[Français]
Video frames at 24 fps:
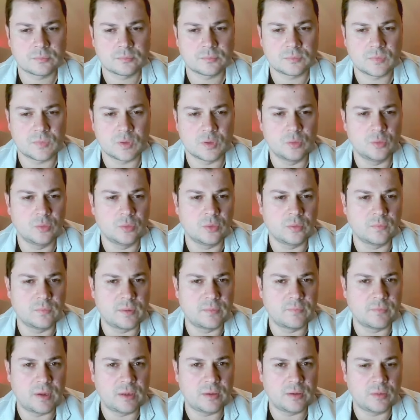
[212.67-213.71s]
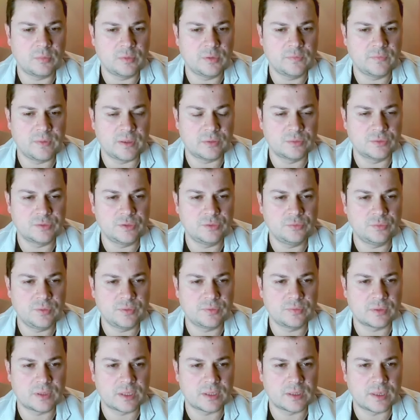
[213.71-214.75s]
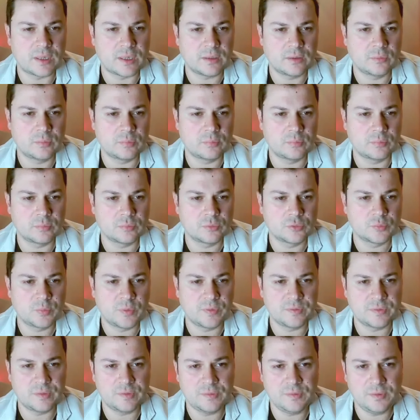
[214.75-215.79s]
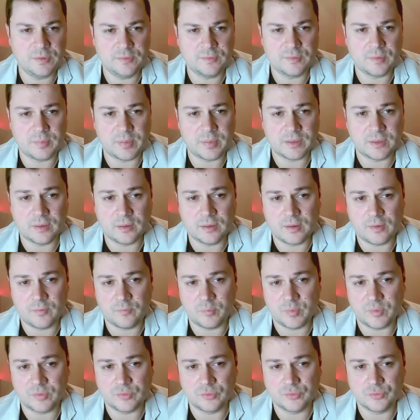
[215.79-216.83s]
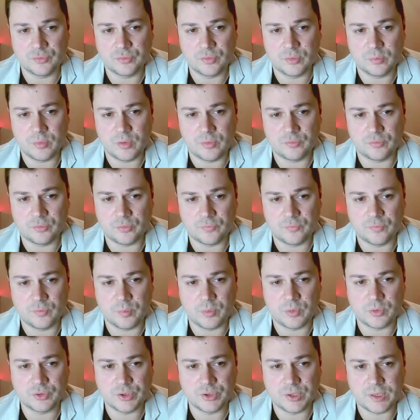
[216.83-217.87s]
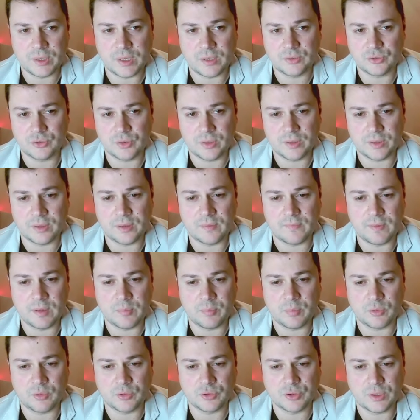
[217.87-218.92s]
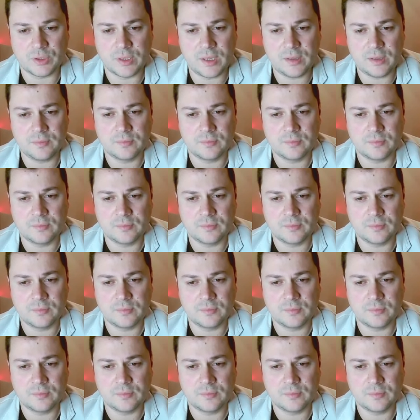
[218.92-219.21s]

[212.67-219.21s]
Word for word: Donc on va voir comment il va continuer son attaque. Je pense qu'ici, c'est pas très grave parce que justement, sur fou prend g4, j'aurais cavalier prend g4.